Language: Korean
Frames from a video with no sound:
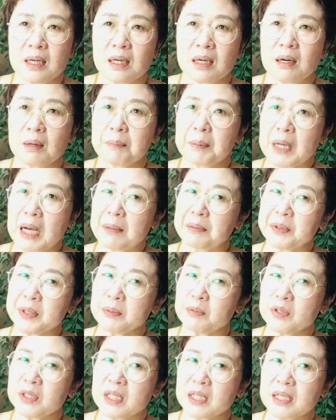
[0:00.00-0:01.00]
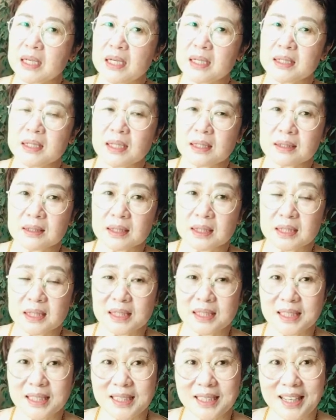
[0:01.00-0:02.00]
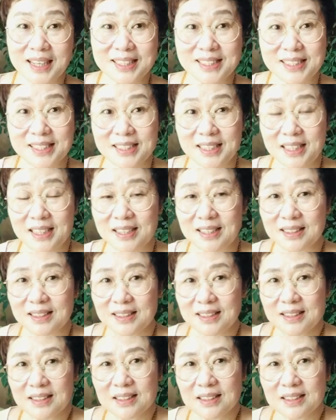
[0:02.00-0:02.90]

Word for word: 어, 값이 문제가 아니라 그게 진짜냐 가짜냐